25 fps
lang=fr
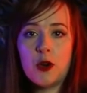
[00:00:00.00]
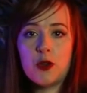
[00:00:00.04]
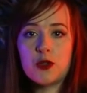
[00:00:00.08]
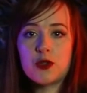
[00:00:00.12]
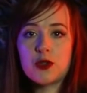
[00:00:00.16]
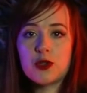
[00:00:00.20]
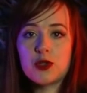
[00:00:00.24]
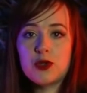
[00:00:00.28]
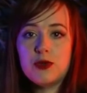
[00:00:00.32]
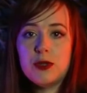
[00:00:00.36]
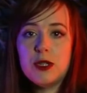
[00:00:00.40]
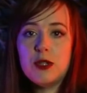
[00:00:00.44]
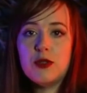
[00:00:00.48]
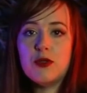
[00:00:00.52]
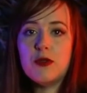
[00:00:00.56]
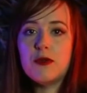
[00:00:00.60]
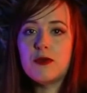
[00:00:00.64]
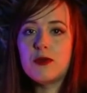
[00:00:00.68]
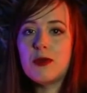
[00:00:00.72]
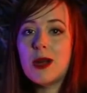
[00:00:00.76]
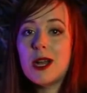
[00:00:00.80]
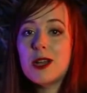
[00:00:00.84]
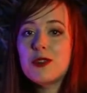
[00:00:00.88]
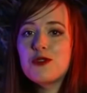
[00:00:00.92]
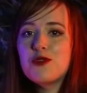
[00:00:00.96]
Aujourd'hui, le
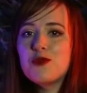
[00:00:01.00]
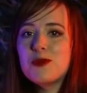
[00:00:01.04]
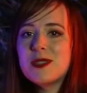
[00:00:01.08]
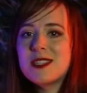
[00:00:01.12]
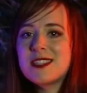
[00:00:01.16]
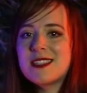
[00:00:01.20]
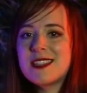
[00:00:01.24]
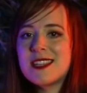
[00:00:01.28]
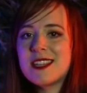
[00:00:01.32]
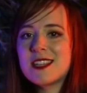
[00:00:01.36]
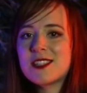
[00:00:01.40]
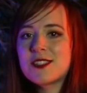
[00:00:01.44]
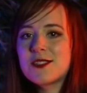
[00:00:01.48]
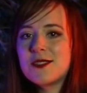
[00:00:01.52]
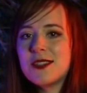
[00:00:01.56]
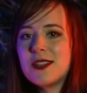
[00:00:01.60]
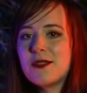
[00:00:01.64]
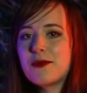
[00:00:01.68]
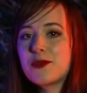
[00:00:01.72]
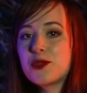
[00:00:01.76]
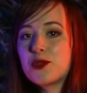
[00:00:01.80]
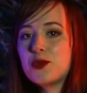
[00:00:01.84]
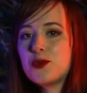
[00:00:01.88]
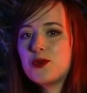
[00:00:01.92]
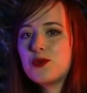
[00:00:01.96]
voile du mystère se
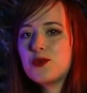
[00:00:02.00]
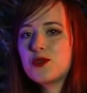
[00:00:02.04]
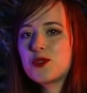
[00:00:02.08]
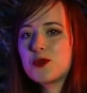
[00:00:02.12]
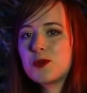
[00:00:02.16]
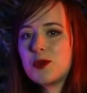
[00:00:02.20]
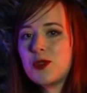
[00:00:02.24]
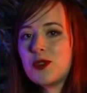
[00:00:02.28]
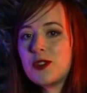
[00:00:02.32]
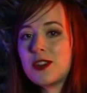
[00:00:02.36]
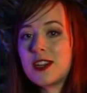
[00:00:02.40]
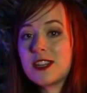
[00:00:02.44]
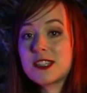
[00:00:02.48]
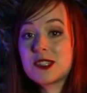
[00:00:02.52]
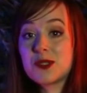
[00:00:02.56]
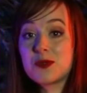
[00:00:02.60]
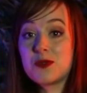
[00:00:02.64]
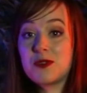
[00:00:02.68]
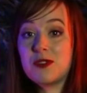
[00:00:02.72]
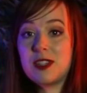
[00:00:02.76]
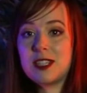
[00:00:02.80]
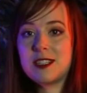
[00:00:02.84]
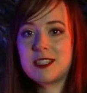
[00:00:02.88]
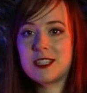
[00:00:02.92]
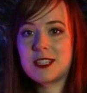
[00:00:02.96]
lève tout doucement grâce aux
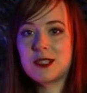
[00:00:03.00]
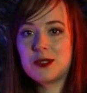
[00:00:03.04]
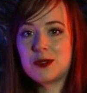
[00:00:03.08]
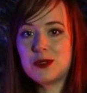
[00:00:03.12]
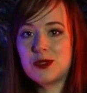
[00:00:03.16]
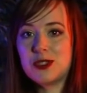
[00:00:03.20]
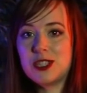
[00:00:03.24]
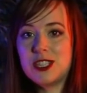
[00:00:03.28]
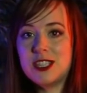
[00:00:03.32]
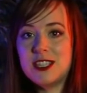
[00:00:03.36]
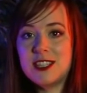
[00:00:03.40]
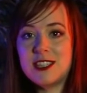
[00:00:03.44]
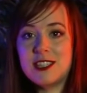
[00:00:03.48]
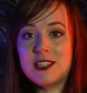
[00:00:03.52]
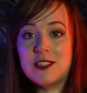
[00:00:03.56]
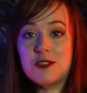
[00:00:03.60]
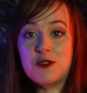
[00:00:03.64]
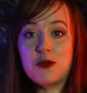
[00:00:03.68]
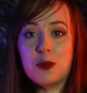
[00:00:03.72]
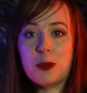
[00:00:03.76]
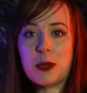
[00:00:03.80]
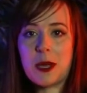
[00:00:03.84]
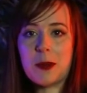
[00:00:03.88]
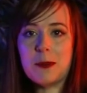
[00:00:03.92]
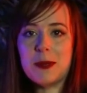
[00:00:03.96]
nouvelles technologies qui
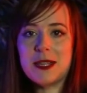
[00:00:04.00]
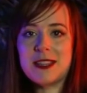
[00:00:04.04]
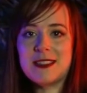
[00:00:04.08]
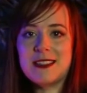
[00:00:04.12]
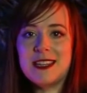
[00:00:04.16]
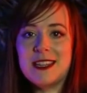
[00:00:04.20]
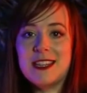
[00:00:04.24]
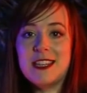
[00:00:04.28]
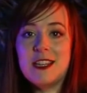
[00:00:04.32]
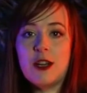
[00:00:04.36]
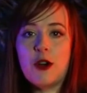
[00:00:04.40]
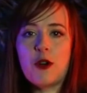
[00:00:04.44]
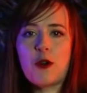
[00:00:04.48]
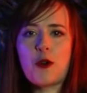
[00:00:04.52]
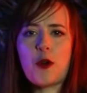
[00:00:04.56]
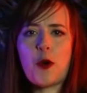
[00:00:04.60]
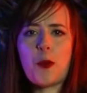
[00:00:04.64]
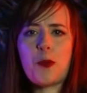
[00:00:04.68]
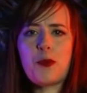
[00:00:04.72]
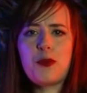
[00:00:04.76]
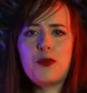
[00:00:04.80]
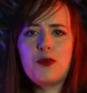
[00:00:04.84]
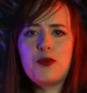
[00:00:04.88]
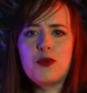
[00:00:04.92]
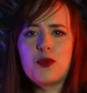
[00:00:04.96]
nous permettent d'aller
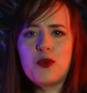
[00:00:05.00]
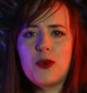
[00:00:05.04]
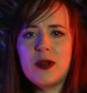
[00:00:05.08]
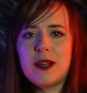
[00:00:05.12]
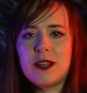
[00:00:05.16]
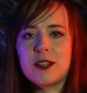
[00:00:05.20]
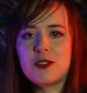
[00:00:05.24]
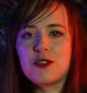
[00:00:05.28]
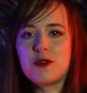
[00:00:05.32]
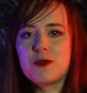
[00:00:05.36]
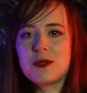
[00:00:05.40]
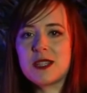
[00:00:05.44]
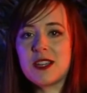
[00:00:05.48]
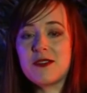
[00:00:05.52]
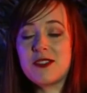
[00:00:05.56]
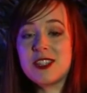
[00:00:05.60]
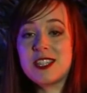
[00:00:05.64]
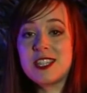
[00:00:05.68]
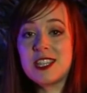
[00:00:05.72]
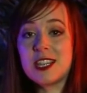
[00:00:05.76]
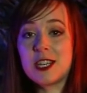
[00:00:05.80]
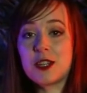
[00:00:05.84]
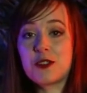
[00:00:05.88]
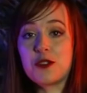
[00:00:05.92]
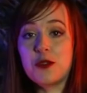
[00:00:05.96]
encore plus loin et d'observer
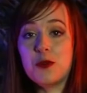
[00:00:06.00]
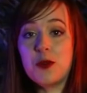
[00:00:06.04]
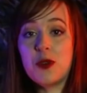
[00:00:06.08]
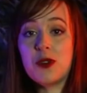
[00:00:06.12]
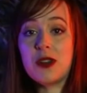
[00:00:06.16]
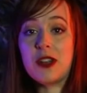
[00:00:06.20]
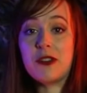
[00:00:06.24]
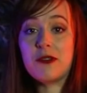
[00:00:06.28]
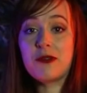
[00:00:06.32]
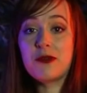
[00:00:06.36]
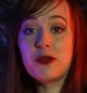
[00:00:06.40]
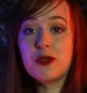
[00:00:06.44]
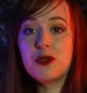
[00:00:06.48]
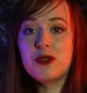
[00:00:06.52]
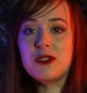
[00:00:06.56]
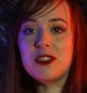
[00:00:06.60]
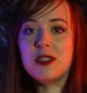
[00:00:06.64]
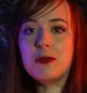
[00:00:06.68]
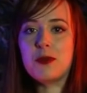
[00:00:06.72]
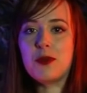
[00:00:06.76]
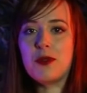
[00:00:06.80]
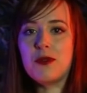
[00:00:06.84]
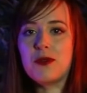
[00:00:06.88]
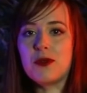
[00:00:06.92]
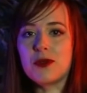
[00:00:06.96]
directement la faune
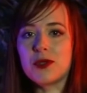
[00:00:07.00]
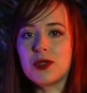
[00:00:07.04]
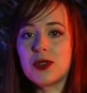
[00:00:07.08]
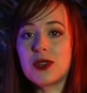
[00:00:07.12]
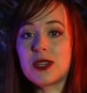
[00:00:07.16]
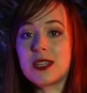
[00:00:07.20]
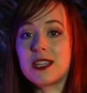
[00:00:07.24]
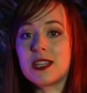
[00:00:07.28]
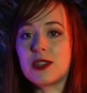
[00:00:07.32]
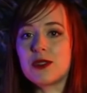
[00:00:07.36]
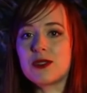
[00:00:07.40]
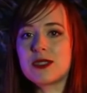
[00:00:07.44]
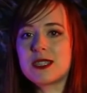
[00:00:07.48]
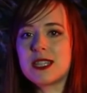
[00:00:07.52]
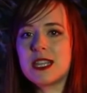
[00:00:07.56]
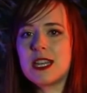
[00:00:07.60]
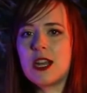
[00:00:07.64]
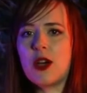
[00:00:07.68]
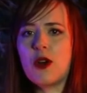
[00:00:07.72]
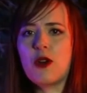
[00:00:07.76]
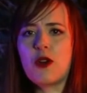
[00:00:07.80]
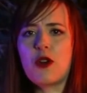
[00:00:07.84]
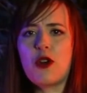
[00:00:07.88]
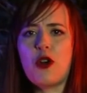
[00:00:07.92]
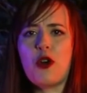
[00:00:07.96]
des profondeurs qui
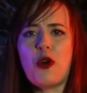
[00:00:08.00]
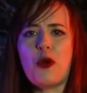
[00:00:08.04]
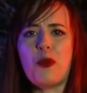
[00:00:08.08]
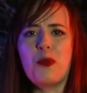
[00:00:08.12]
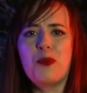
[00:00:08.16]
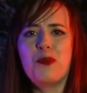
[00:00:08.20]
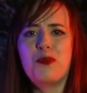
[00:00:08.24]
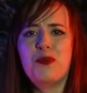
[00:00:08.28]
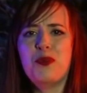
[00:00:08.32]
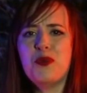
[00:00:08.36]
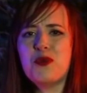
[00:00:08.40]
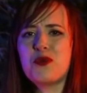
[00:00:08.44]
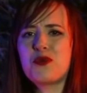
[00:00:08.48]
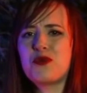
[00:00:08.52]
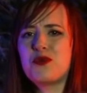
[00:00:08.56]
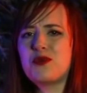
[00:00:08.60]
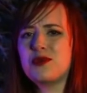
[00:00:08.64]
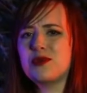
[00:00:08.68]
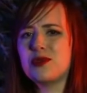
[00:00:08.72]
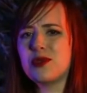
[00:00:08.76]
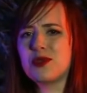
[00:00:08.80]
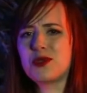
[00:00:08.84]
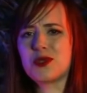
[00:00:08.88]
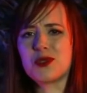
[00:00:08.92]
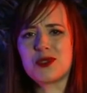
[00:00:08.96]
recèle encore
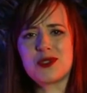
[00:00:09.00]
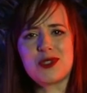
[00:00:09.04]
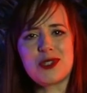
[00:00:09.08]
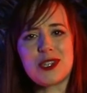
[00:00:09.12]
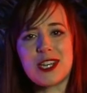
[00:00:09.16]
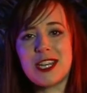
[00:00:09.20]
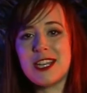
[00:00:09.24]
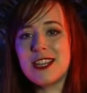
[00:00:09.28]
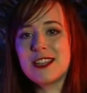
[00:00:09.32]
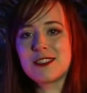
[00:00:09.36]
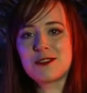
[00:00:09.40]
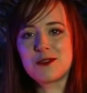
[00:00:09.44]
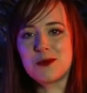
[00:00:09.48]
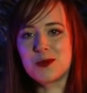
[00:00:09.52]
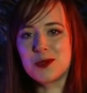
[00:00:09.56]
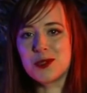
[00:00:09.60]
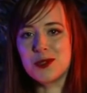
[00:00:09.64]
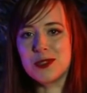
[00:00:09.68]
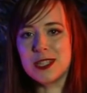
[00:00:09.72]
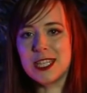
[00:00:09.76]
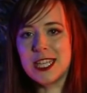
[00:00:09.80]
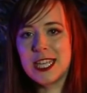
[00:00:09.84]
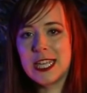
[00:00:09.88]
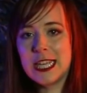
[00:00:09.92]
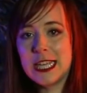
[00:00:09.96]
beaucoup d'autres secrets
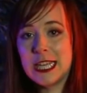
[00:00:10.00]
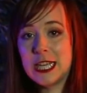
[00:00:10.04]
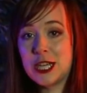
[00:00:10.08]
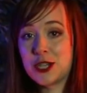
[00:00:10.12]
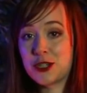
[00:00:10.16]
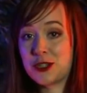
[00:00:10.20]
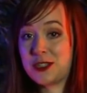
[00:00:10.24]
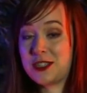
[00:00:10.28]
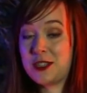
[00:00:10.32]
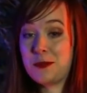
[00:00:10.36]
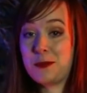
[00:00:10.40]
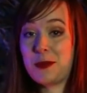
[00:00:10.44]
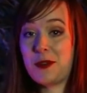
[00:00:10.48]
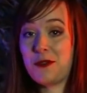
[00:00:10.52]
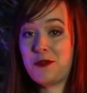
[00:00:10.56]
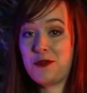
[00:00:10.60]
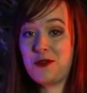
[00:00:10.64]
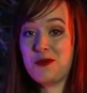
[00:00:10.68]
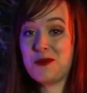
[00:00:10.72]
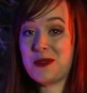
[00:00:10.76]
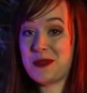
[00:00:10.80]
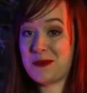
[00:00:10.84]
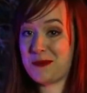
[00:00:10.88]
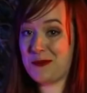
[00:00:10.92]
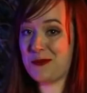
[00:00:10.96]
insoupçonnés. Je sais pas
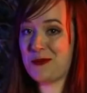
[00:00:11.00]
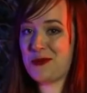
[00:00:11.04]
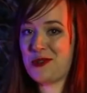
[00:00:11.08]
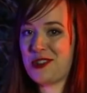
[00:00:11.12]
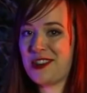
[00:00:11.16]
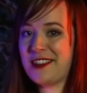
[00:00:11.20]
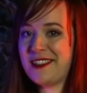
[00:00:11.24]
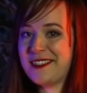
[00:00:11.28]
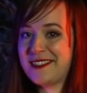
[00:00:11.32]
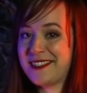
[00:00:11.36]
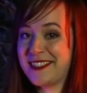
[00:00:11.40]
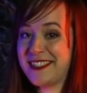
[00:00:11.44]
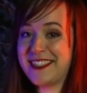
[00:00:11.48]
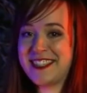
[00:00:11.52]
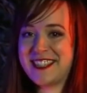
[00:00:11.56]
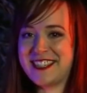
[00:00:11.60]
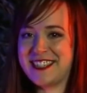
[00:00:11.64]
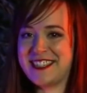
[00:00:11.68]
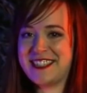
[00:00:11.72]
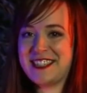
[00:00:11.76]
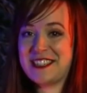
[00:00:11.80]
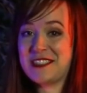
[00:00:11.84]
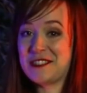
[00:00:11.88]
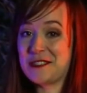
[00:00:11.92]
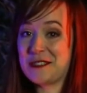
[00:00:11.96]
vous, mais moi,
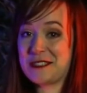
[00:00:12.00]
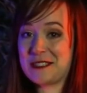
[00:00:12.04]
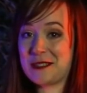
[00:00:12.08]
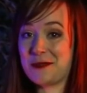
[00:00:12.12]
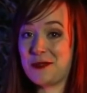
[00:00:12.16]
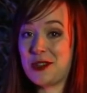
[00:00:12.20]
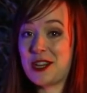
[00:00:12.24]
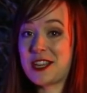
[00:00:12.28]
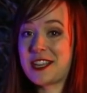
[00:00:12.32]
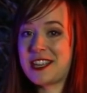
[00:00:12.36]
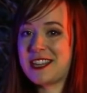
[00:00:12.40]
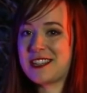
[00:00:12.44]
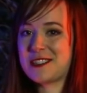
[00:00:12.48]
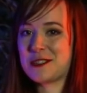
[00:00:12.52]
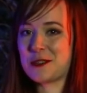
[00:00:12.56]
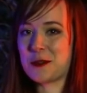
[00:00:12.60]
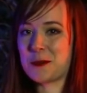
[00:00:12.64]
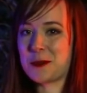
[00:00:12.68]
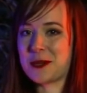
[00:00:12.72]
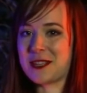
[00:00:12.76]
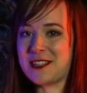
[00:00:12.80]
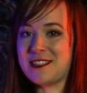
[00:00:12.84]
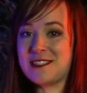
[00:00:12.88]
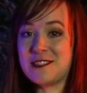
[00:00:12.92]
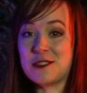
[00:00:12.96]
j'ai hâte de savoir quelle
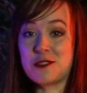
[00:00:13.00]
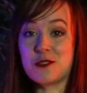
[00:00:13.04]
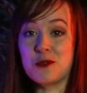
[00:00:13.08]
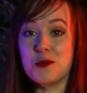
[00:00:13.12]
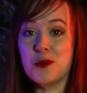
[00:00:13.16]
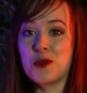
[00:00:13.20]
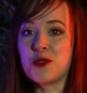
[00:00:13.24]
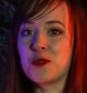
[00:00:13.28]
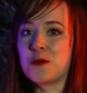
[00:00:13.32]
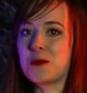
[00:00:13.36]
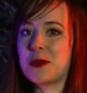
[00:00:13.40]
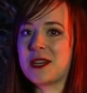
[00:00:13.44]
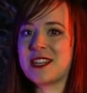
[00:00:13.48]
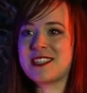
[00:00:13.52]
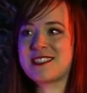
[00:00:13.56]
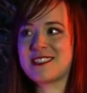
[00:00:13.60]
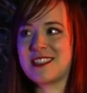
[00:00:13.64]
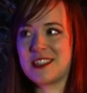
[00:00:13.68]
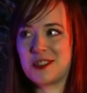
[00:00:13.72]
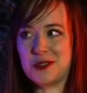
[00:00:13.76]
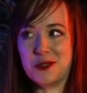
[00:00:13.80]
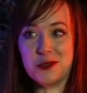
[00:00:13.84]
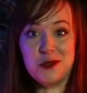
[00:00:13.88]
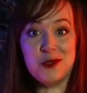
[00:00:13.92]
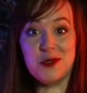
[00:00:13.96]
surprise ce monde
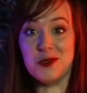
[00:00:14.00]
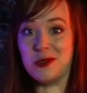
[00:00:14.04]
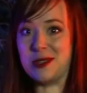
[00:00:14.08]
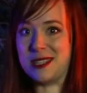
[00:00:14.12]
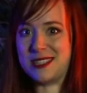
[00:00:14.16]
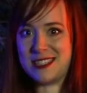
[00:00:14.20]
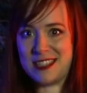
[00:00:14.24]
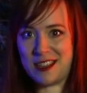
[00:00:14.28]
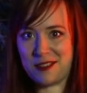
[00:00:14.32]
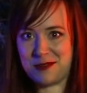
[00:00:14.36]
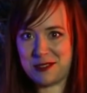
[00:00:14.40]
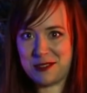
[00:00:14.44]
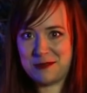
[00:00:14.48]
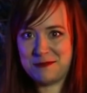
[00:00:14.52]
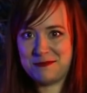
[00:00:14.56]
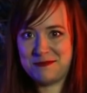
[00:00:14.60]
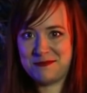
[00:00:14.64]
presque inconnu nous réserve.